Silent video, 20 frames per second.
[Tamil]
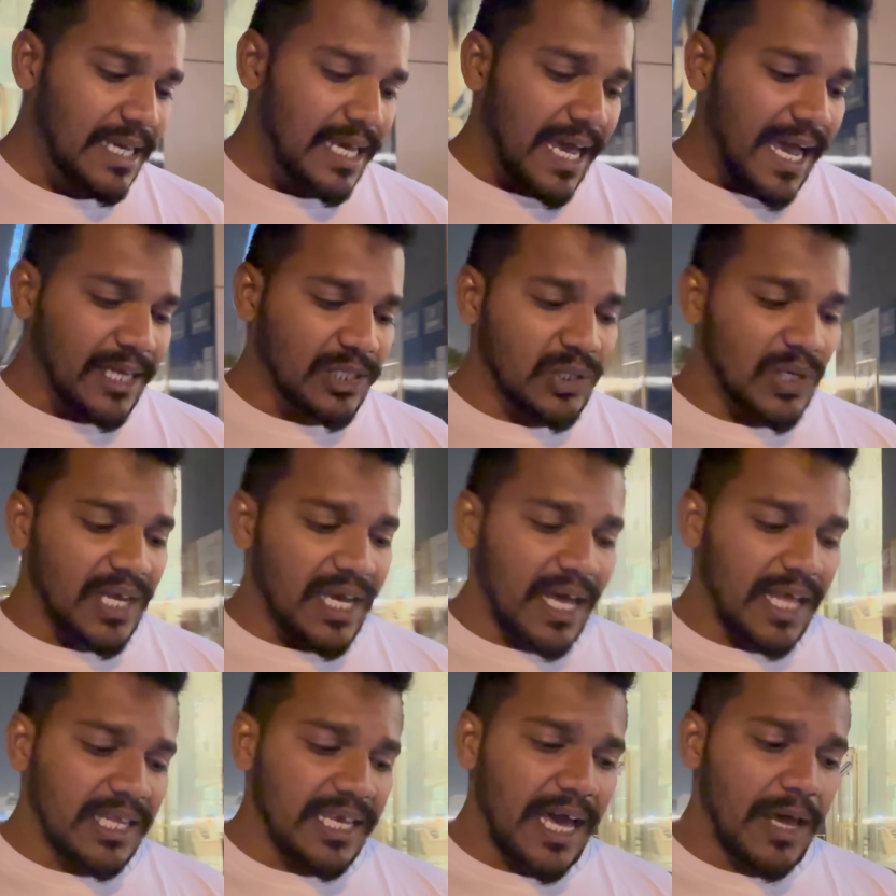ஆக்சுவலி
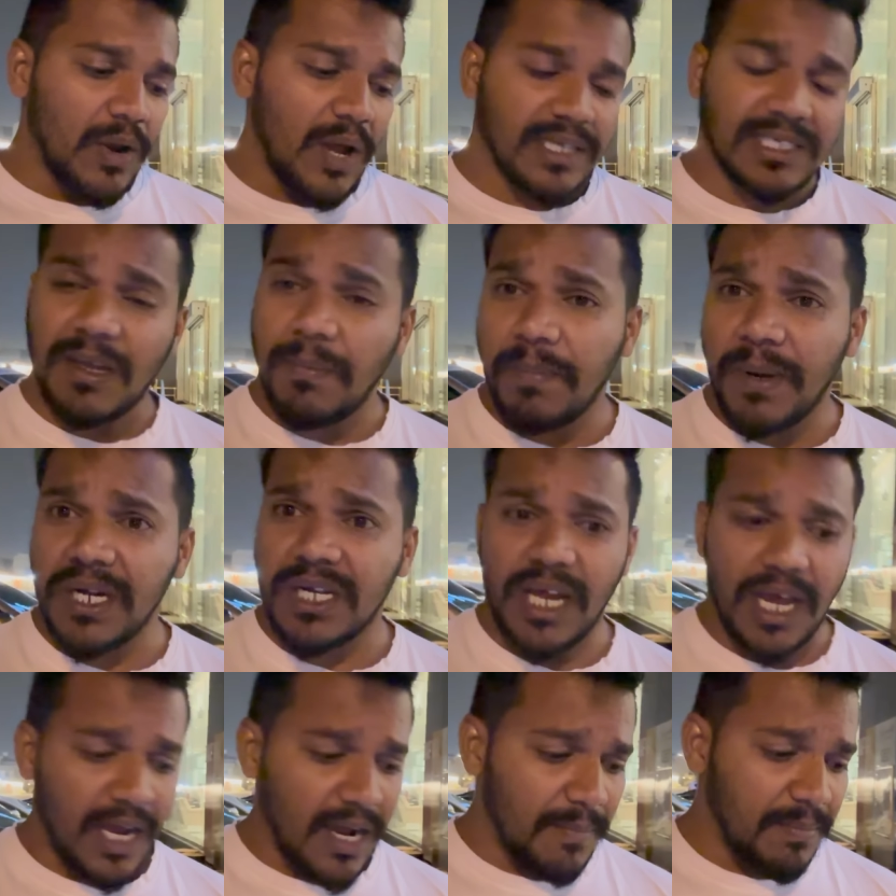அது யாரும் அக்செப்ட்
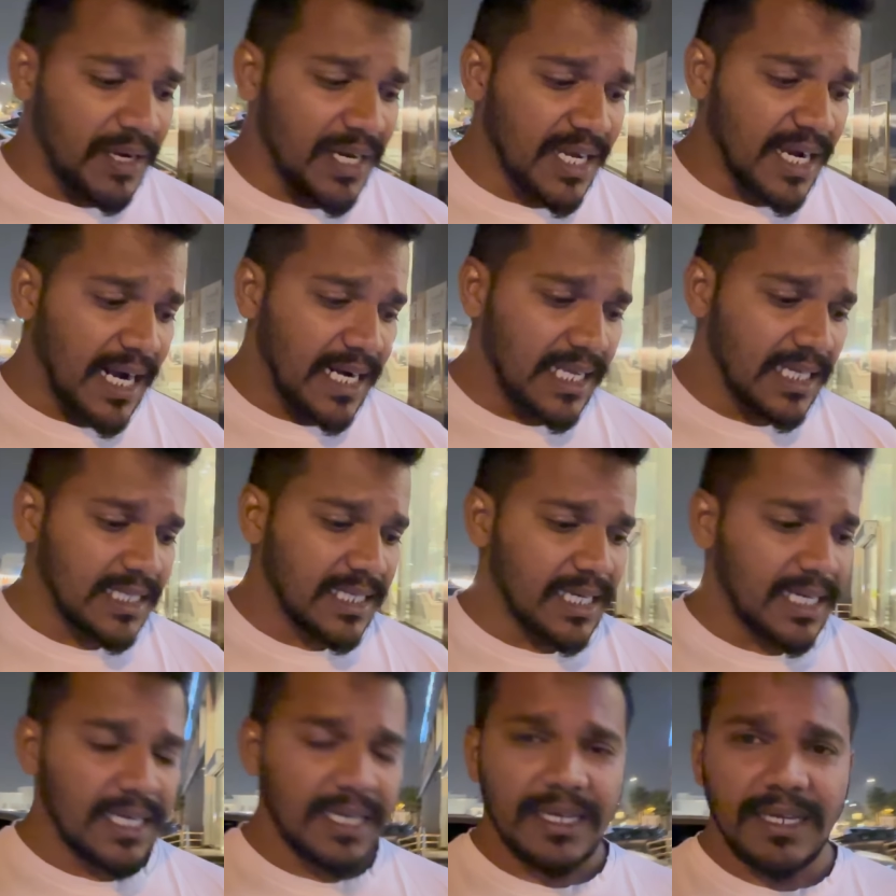பண்ணிட்டாங்க அப்படின்னு காட்டிச்சு
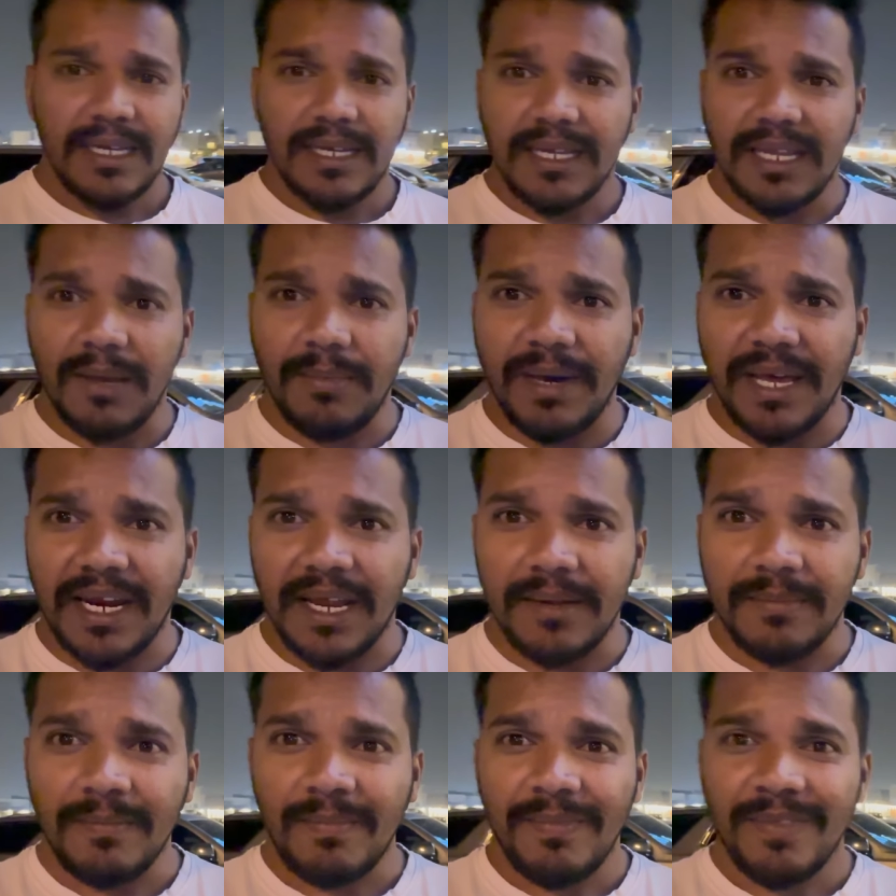இங்கே பாருங்கள்